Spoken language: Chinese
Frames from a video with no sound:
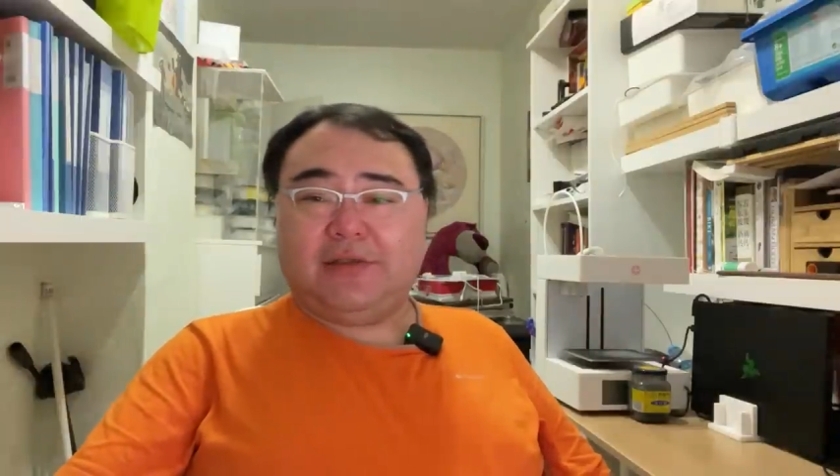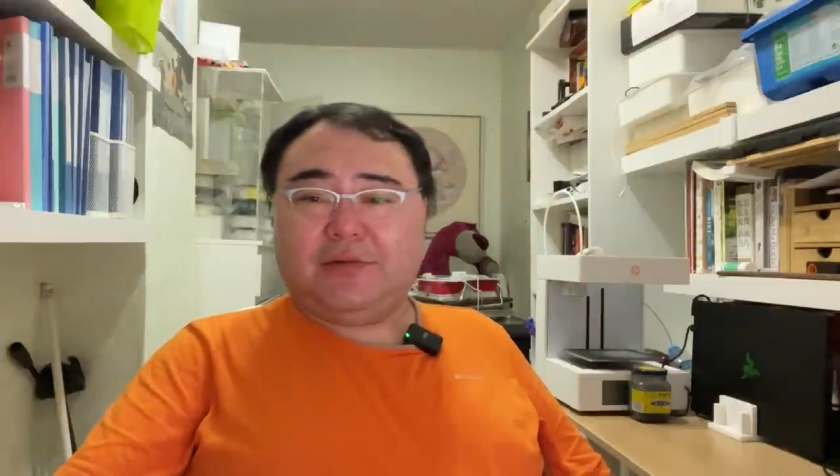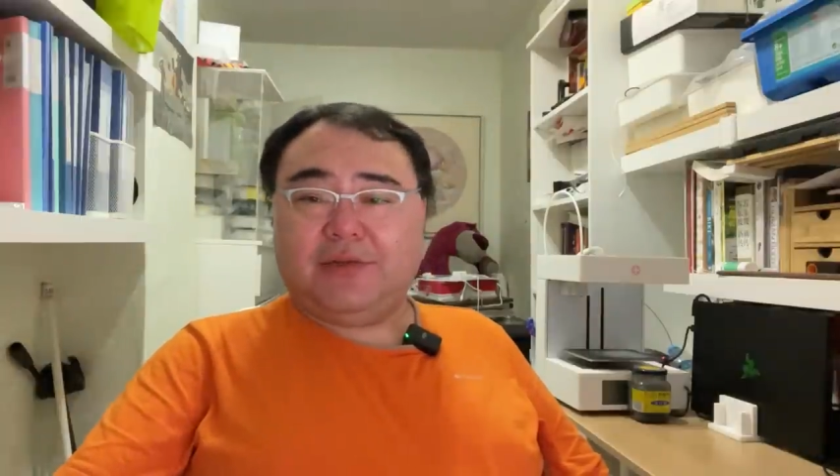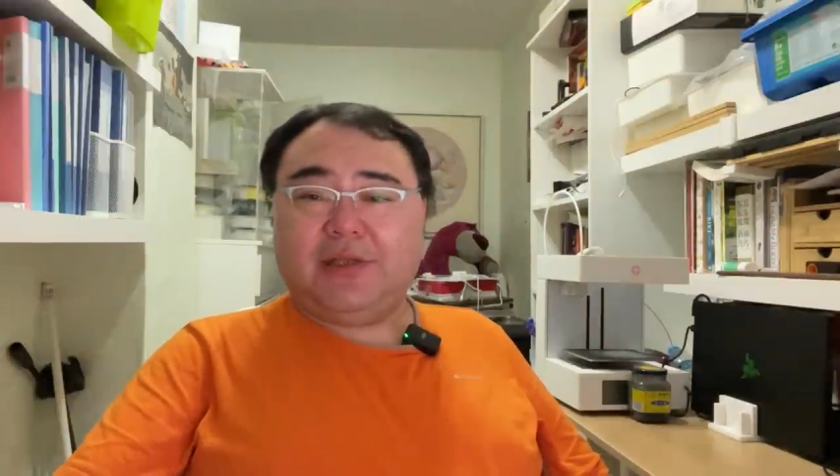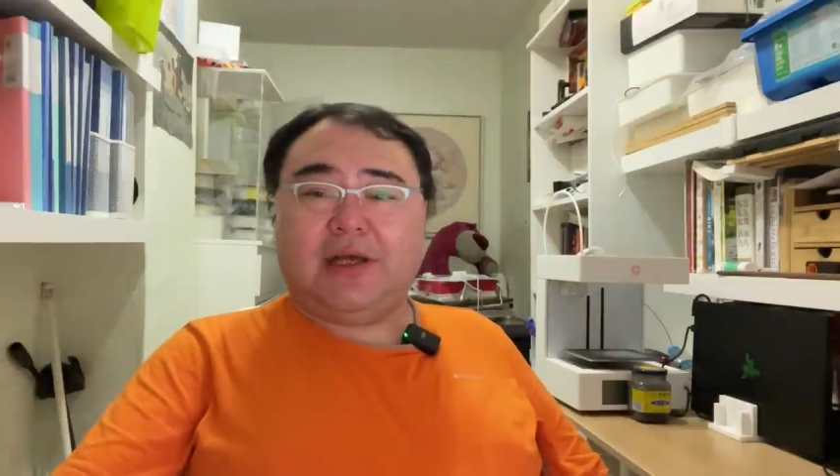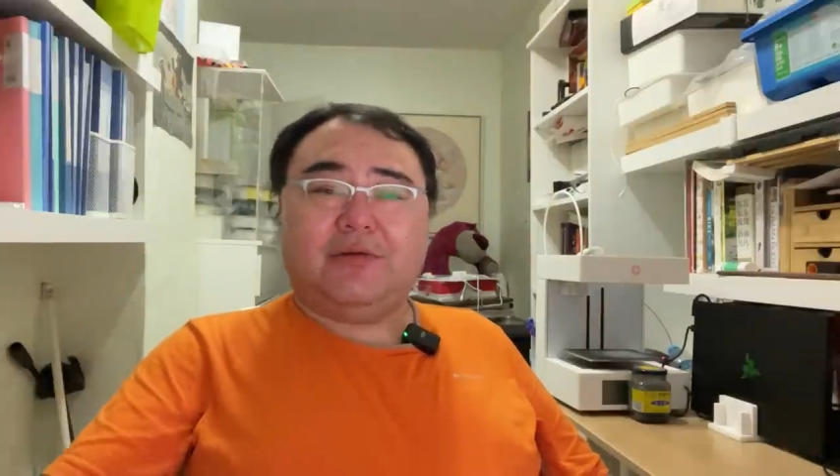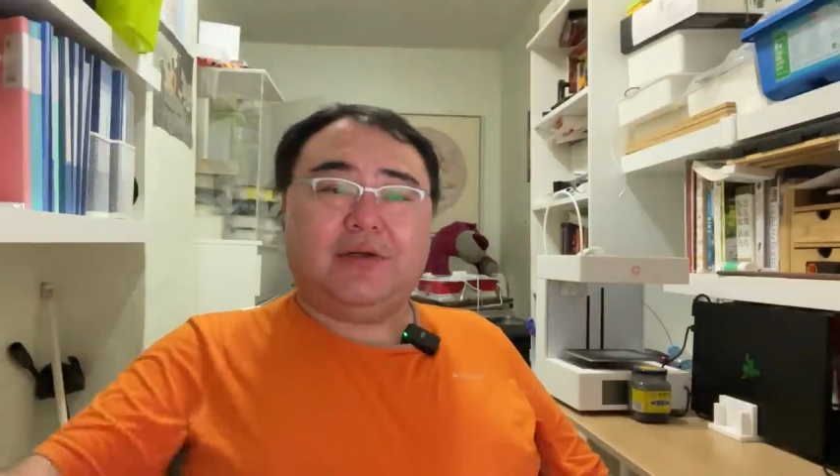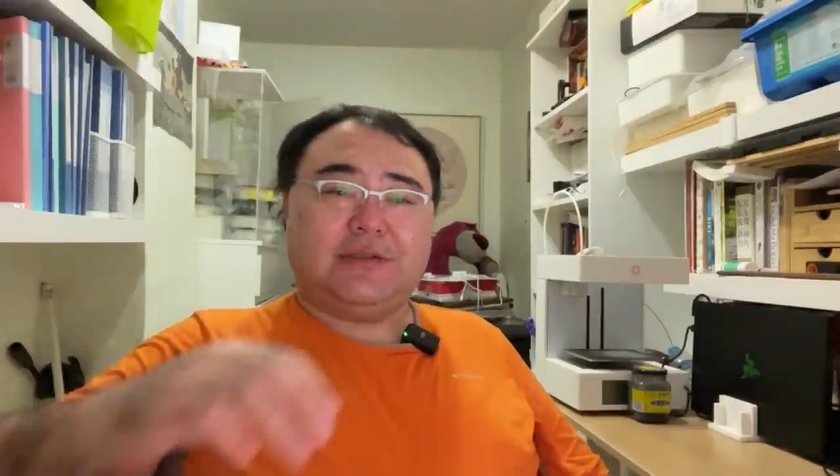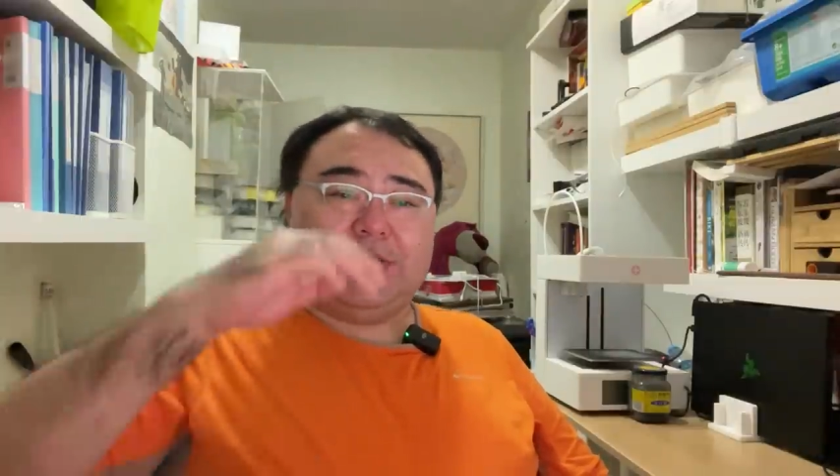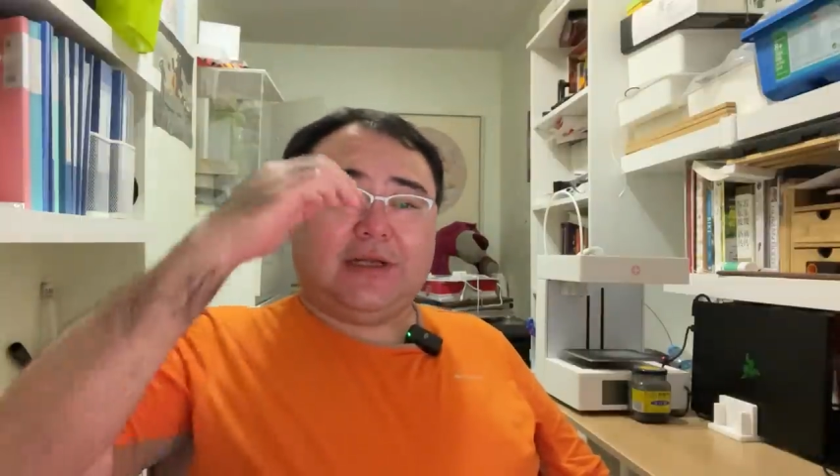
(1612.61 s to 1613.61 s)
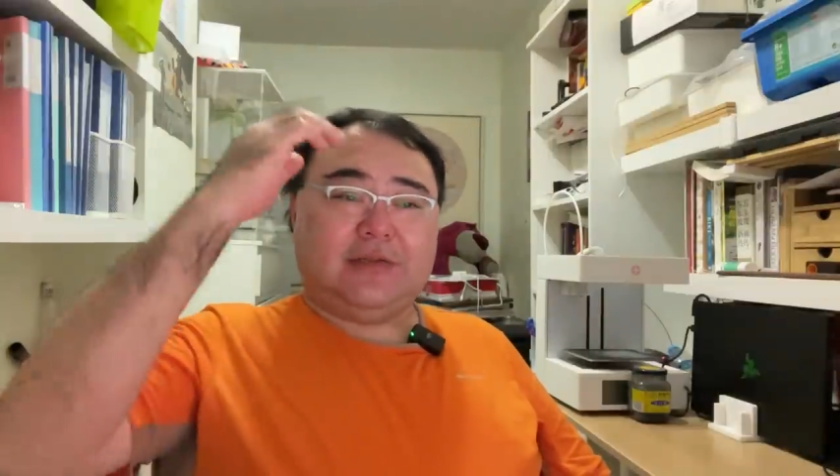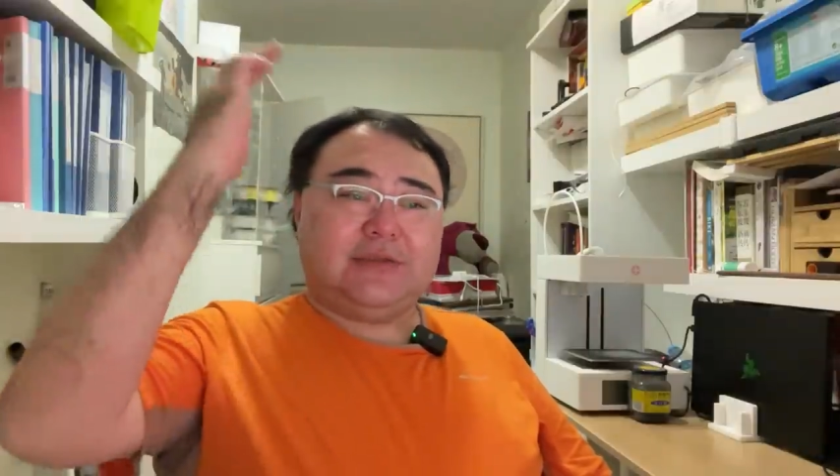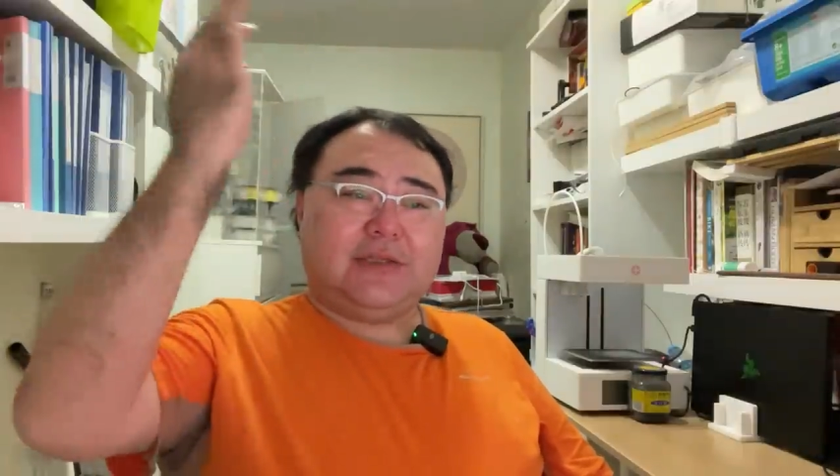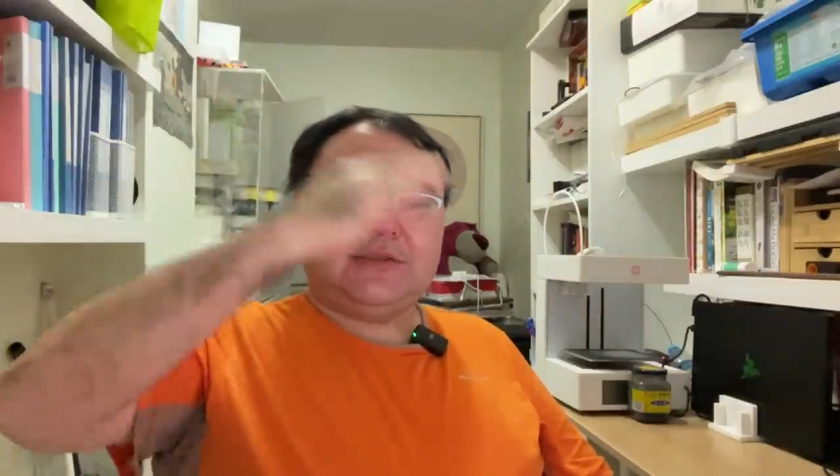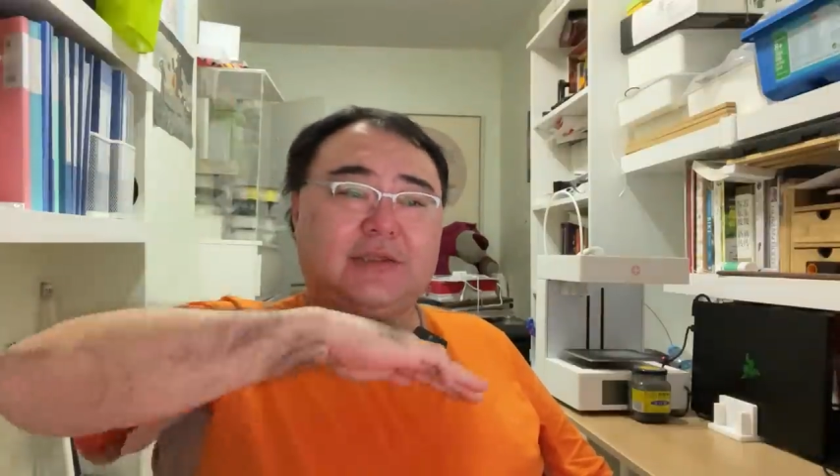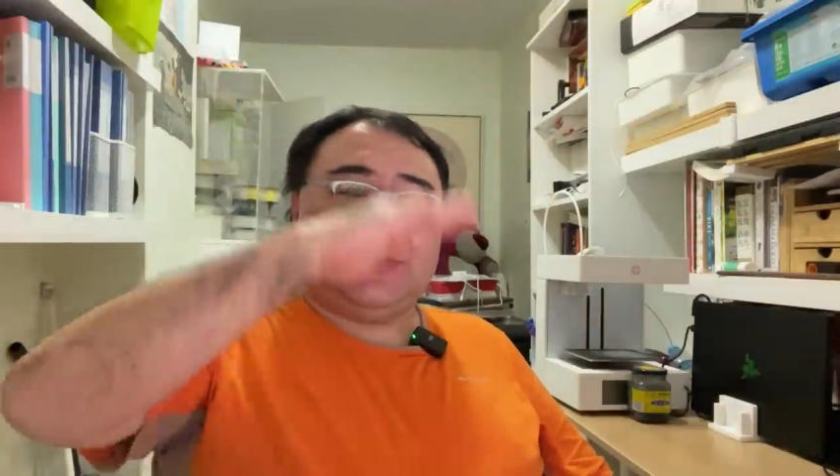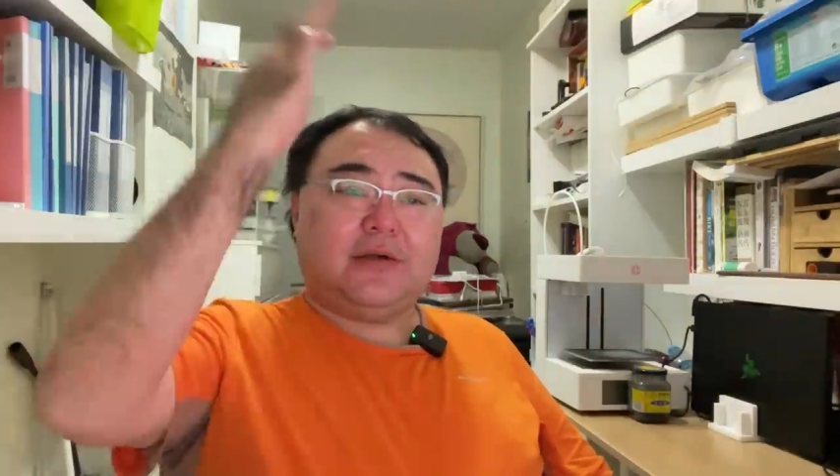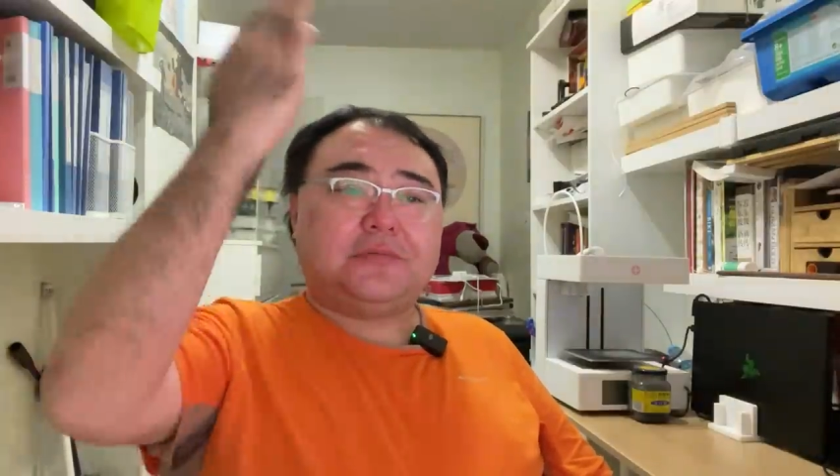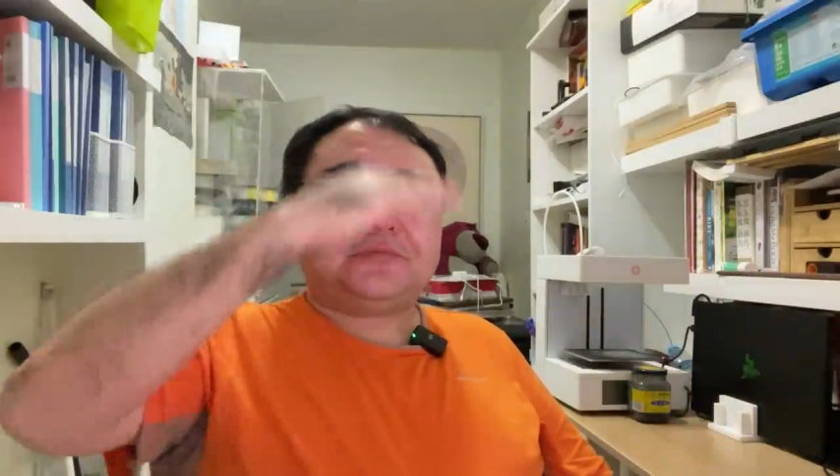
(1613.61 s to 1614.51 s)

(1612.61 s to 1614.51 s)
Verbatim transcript: 抖音啊或者在哪儿经常见到。